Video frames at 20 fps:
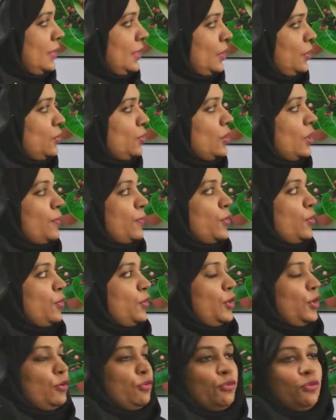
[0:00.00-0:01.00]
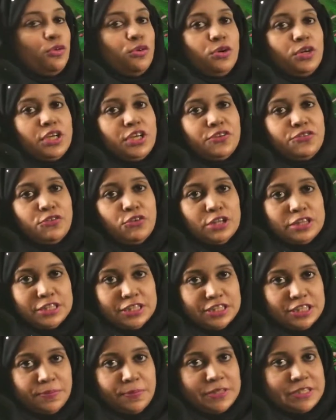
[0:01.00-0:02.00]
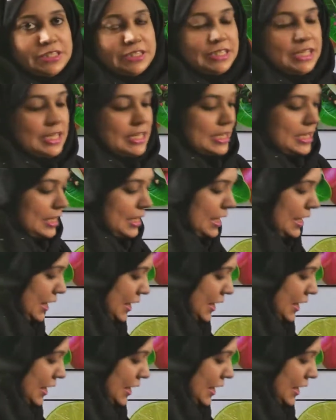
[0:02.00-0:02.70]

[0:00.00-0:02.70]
দেখো আমরা অনেকগুলো কি ফল দেখতে পাচ্ছি তাই না